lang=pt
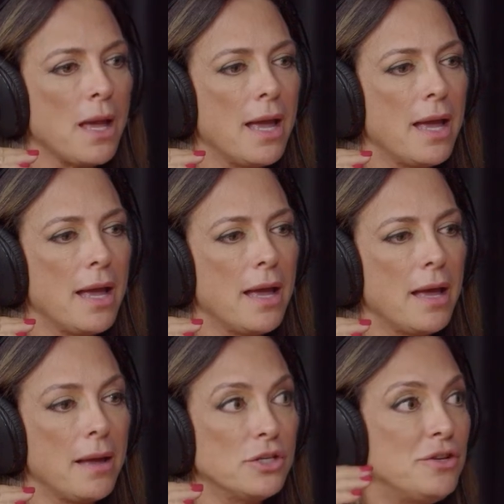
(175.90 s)

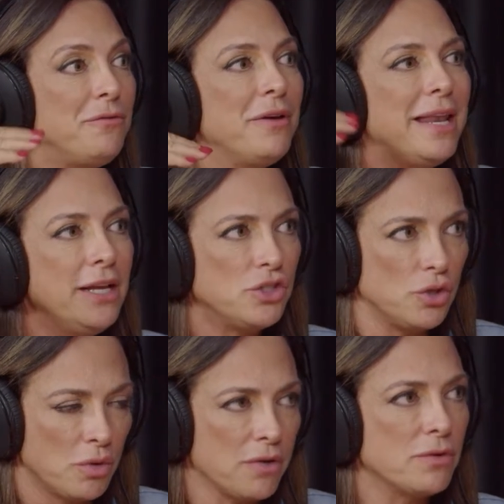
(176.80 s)
é,
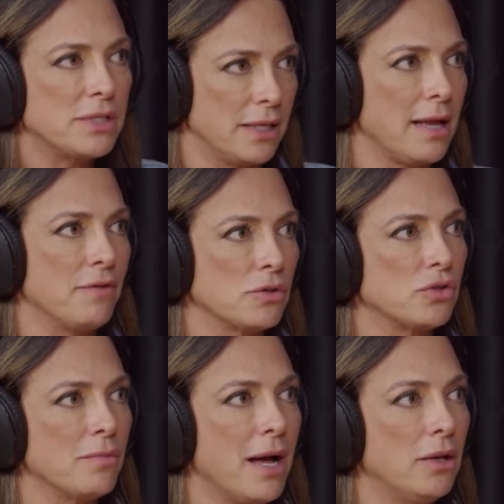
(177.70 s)
diferente do que você estava
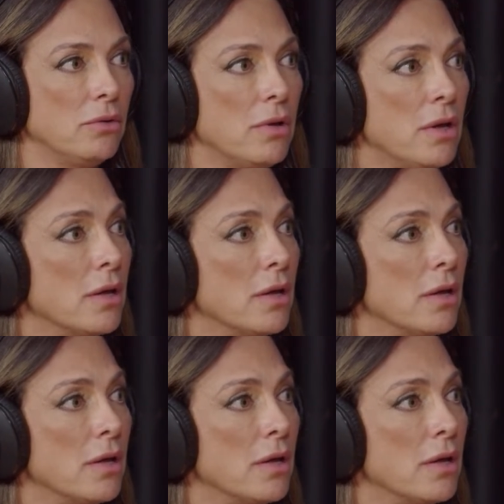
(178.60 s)
acostumado